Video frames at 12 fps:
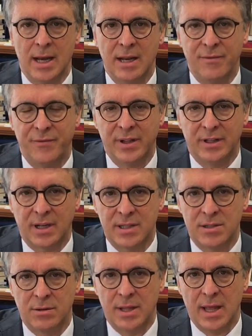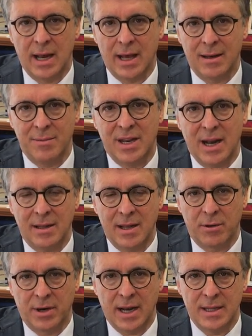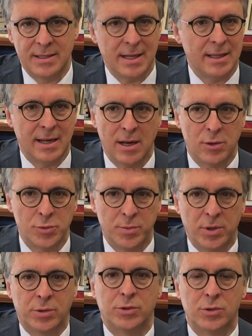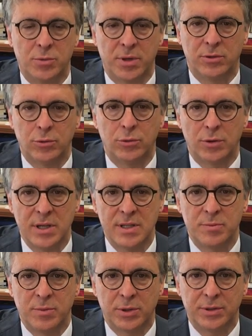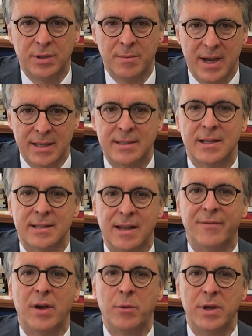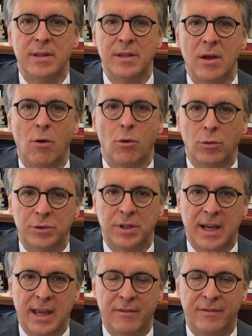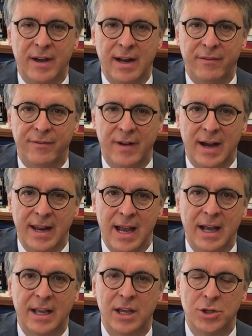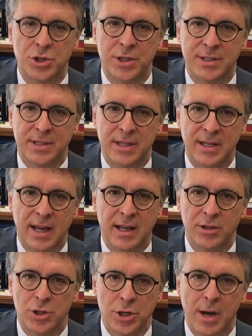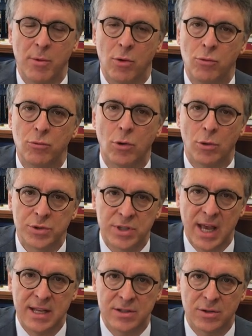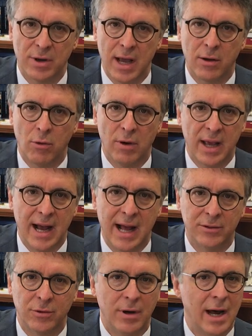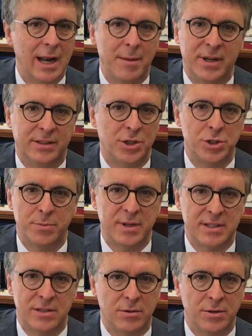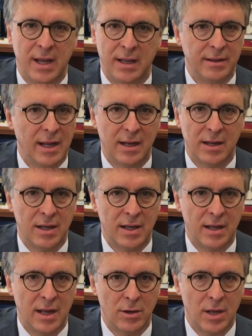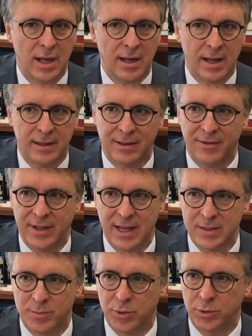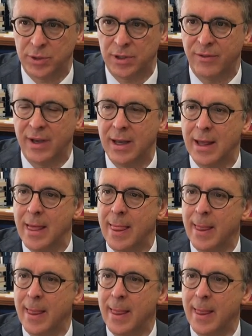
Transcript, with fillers: L'infiltrazione della criminalità organizzata nello sport, soprattutto negli sport di massa, serve quindi, oltre che a fare affari, anche a gestire diciamo, un consenso che è collegato alla partecipazione alla, alla, alle attività sportive.